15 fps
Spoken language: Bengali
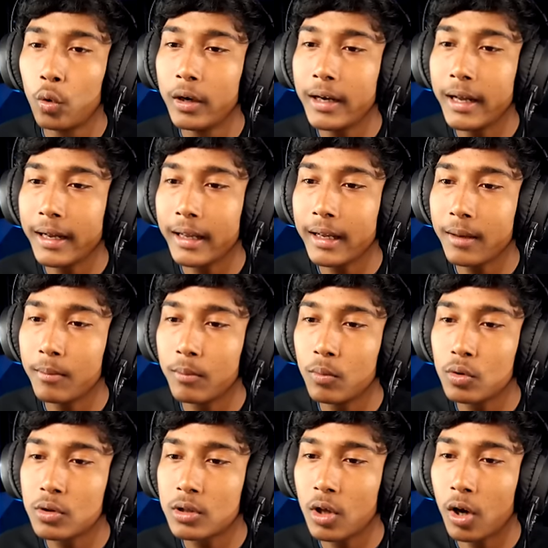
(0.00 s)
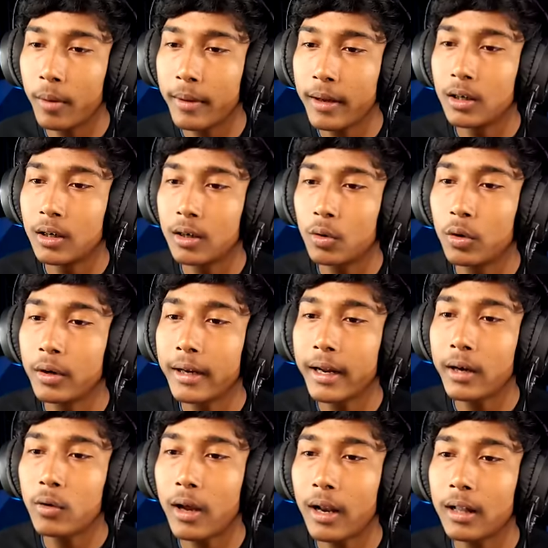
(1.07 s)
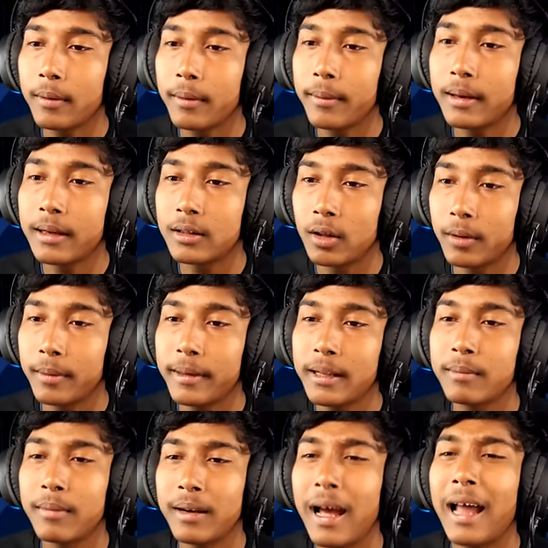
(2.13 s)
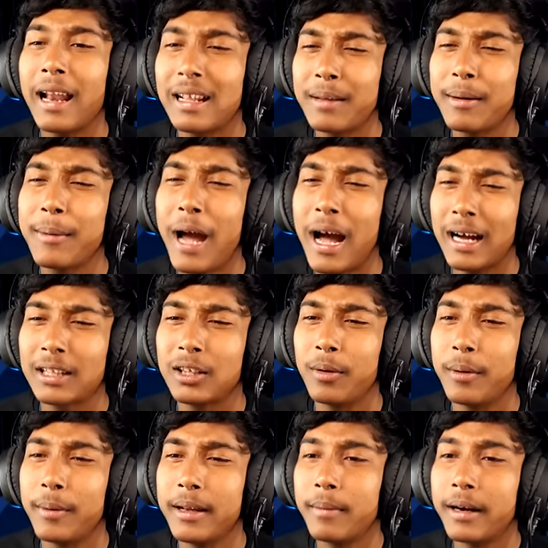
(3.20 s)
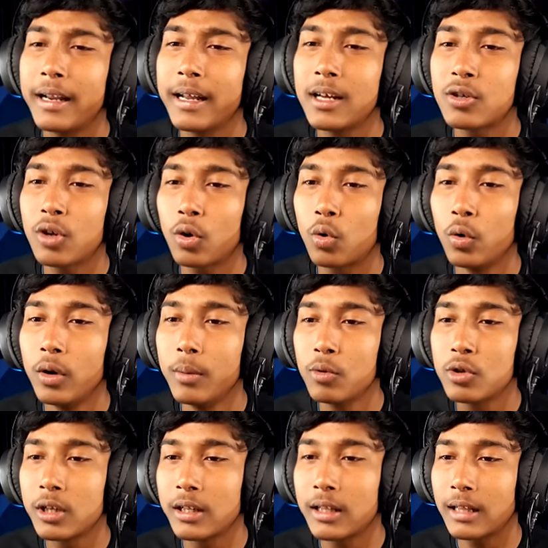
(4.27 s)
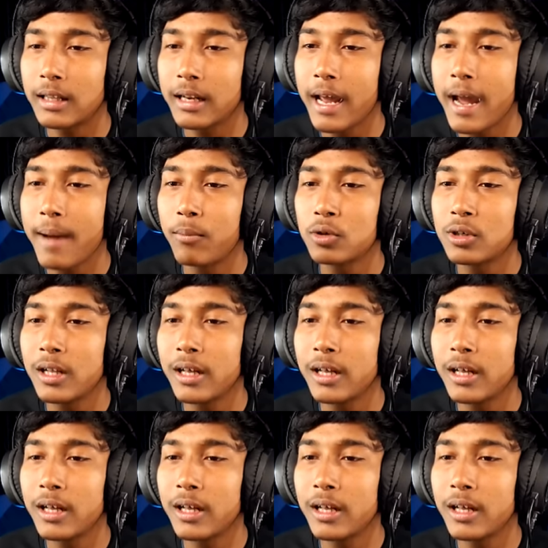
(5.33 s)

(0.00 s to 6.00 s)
খুলিটাকে মুছতে হবে খুলিটাকে একটু আলাদাভাবে লিখতে হবে মানে মানে আলাদাভাবে আঁকতে হবে ভাই বাকি ঠিক আছে চলো খুলি মুছে দে তাড়াতাড়ি এ মুছে